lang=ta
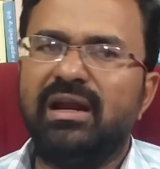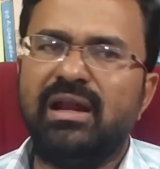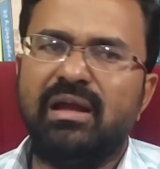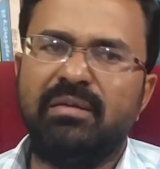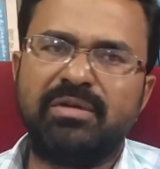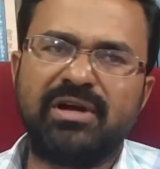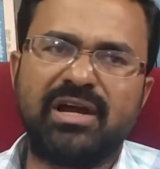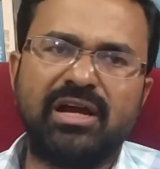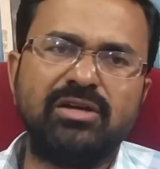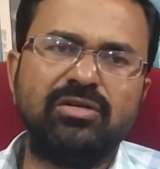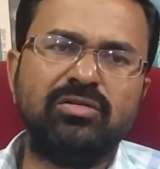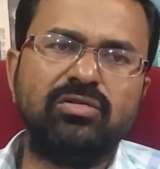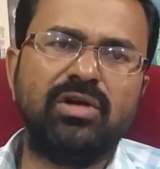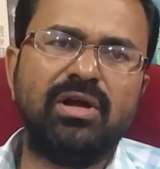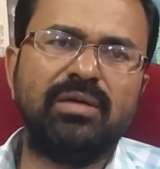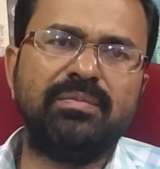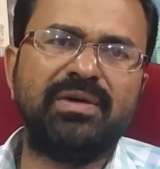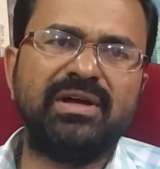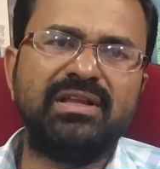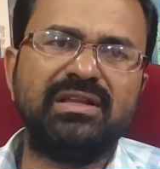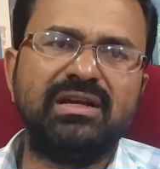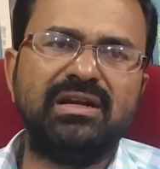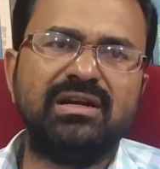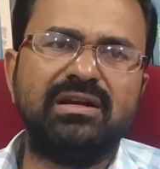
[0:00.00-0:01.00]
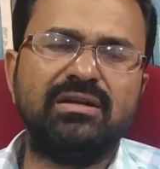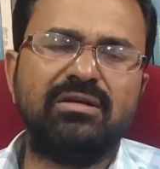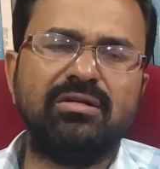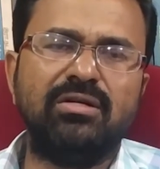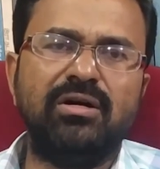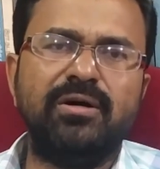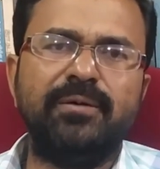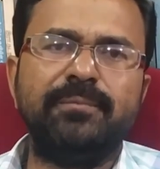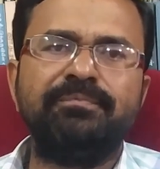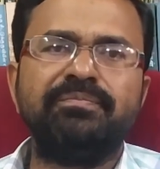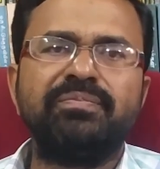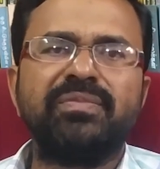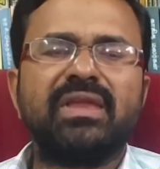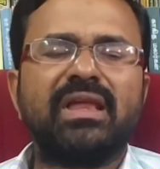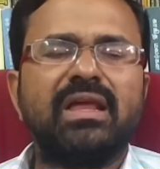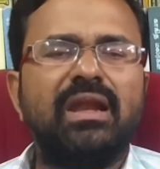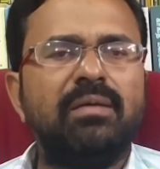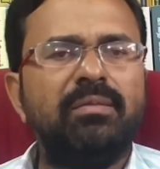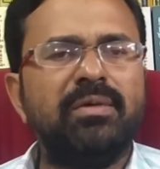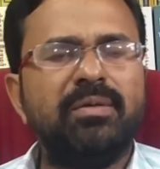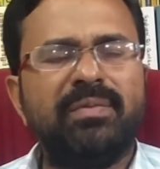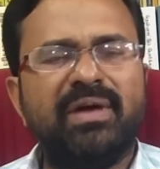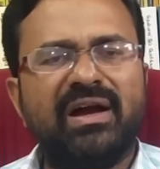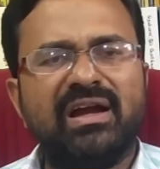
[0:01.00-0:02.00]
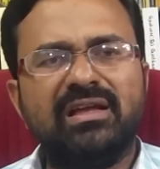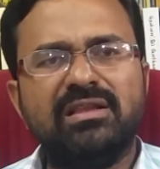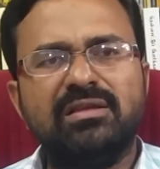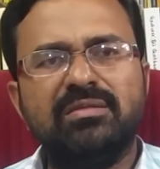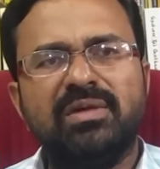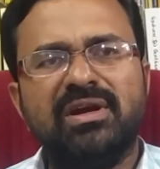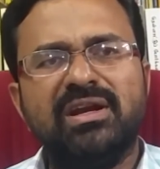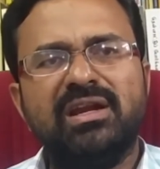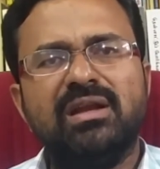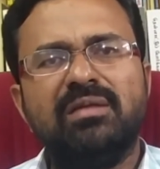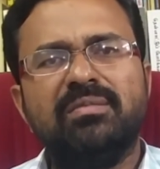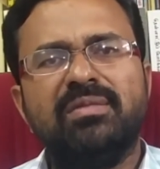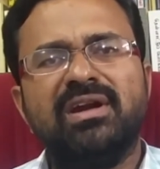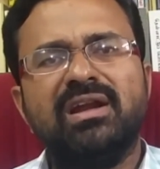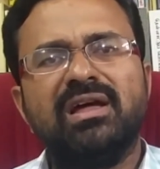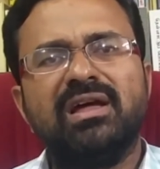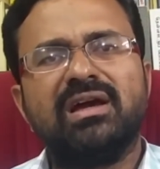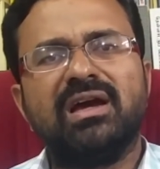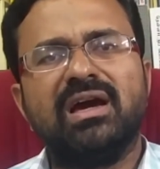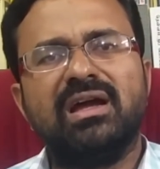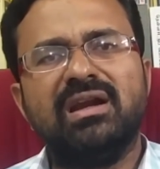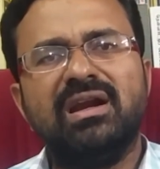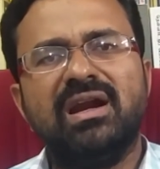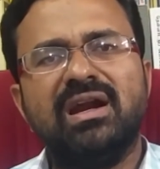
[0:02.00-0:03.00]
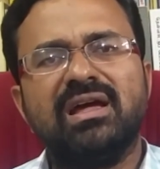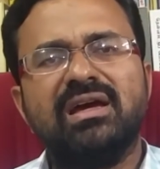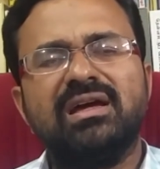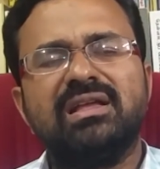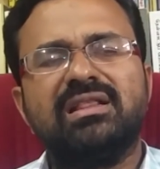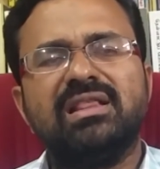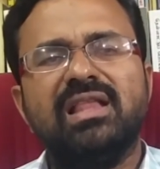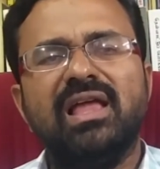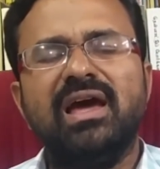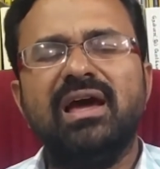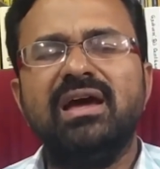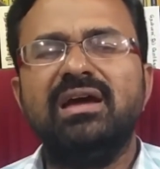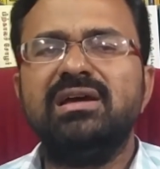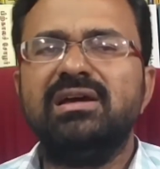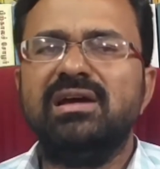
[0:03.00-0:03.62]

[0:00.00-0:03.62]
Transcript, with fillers: நம்ம கண்கூட பார்த்துக்கிட்டு இருக்கிறோம் நம்ம பக்கத்து மாநிலமான கர்நாடகத்துல